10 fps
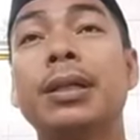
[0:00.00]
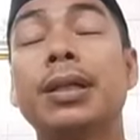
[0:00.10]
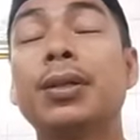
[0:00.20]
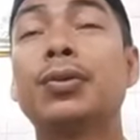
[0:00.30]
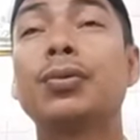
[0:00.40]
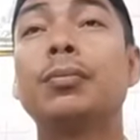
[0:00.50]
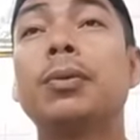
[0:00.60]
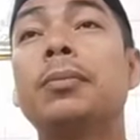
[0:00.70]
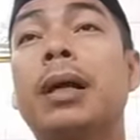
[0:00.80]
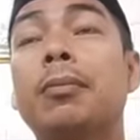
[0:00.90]
itu
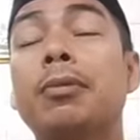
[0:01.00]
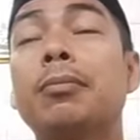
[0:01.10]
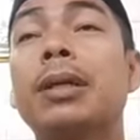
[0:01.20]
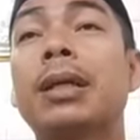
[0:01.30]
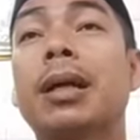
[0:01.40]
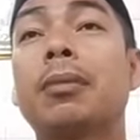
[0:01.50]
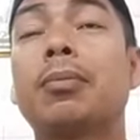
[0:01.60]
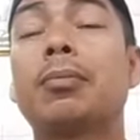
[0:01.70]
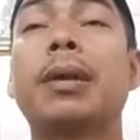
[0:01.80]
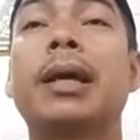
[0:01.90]
memang
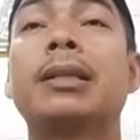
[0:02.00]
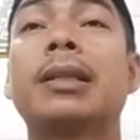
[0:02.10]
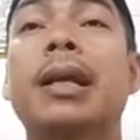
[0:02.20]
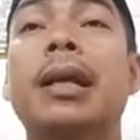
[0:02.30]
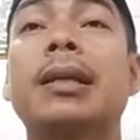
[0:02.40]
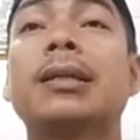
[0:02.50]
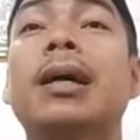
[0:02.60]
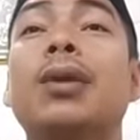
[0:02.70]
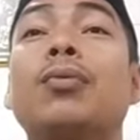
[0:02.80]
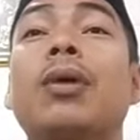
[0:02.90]
memberikan pembelajaran
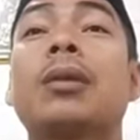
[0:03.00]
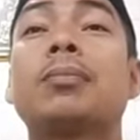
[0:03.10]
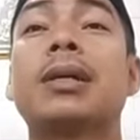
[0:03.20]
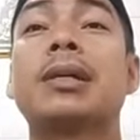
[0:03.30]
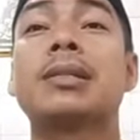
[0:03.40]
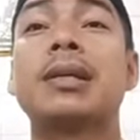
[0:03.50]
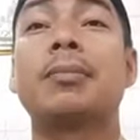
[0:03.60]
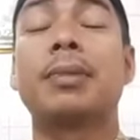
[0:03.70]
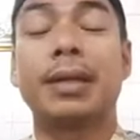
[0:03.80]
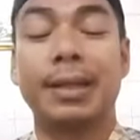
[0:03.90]
yang luar
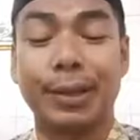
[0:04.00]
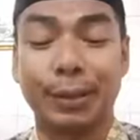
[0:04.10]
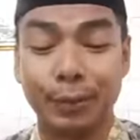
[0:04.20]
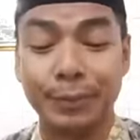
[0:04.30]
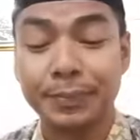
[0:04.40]
biasa bagi kita.